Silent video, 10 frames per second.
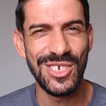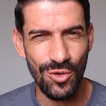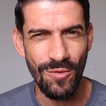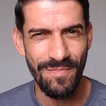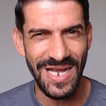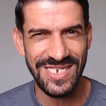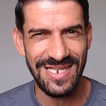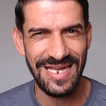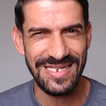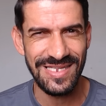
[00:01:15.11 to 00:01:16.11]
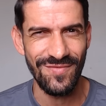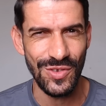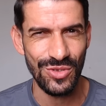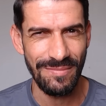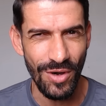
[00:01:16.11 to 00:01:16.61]
de compartilhar esse vídeo,
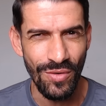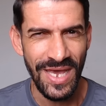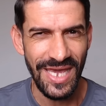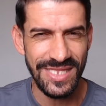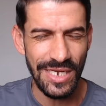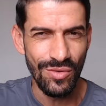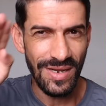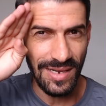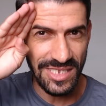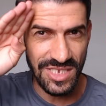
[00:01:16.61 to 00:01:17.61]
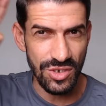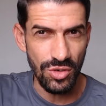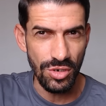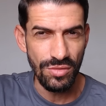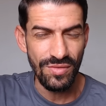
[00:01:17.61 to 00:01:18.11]
tá bom? Então, let's
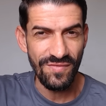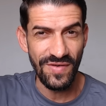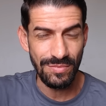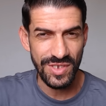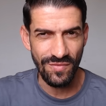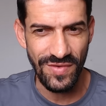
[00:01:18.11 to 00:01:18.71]
go, vamos ao